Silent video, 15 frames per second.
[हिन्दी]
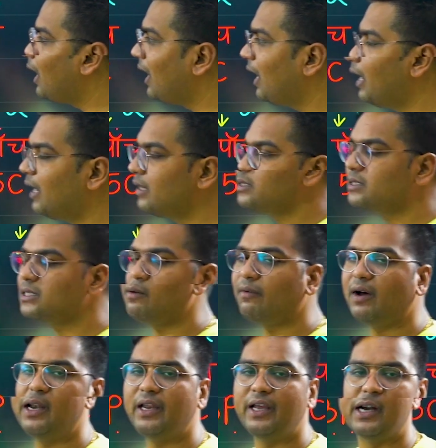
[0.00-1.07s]
आठ
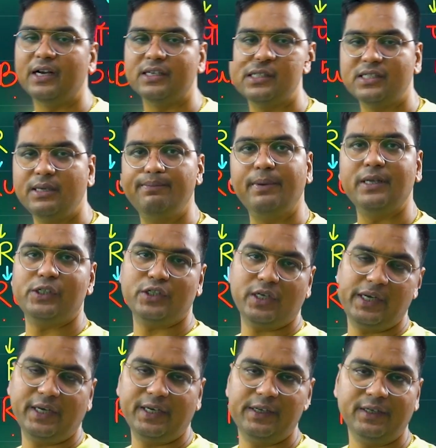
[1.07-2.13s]
सवाल यहां से बन
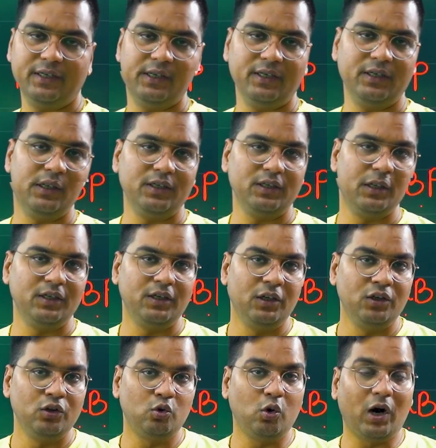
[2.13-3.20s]
जाएंगे
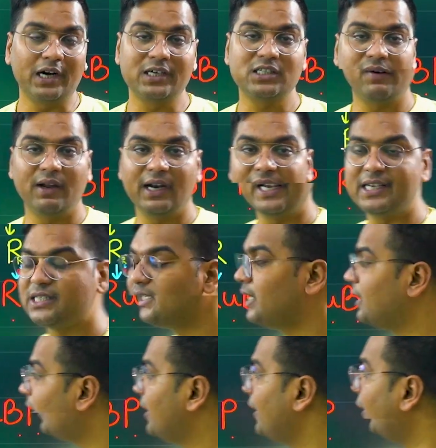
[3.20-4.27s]
तो आठ सवाल कैसे
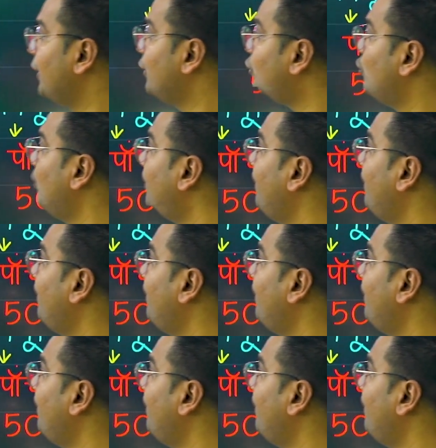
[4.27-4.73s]
याद करेंगे तुम